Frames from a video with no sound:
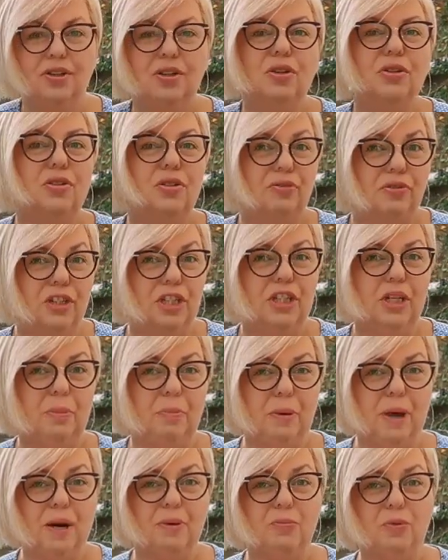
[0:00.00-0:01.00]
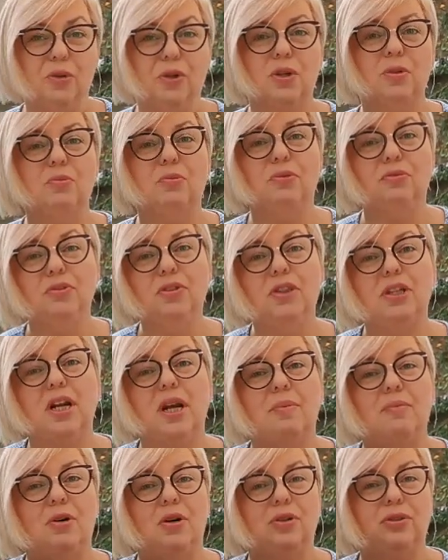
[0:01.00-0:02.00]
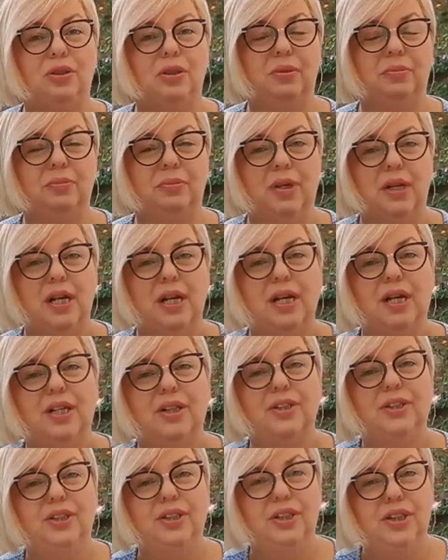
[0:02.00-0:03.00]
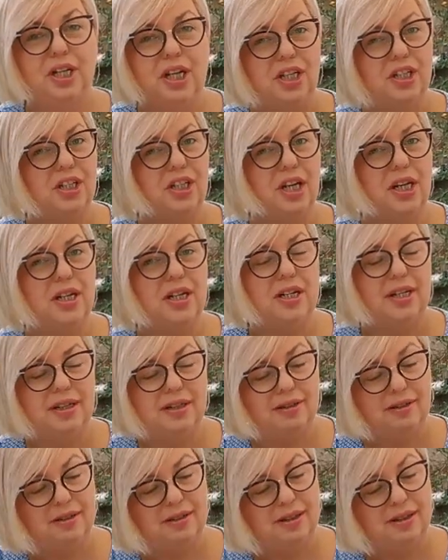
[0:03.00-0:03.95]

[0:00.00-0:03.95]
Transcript: To oczywiście Pan Bóg i mówi nam o tym dzisiejsze